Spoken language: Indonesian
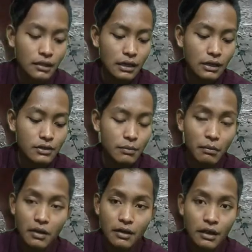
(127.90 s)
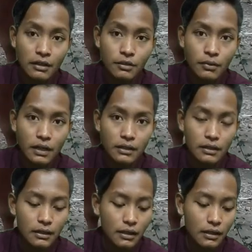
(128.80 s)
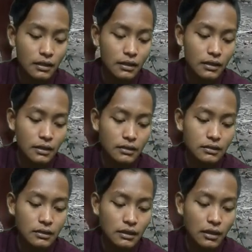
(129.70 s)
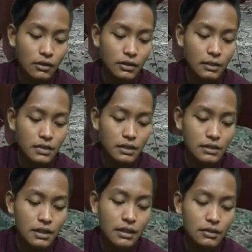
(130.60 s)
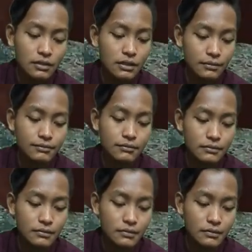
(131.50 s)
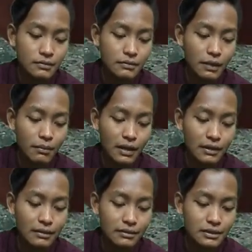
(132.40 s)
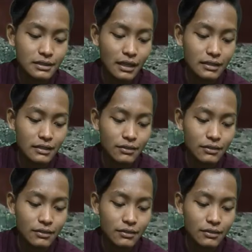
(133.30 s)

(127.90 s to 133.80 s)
kalau sampai melendang itu berarti tidak kalau diam saja itu ya, memang saatnya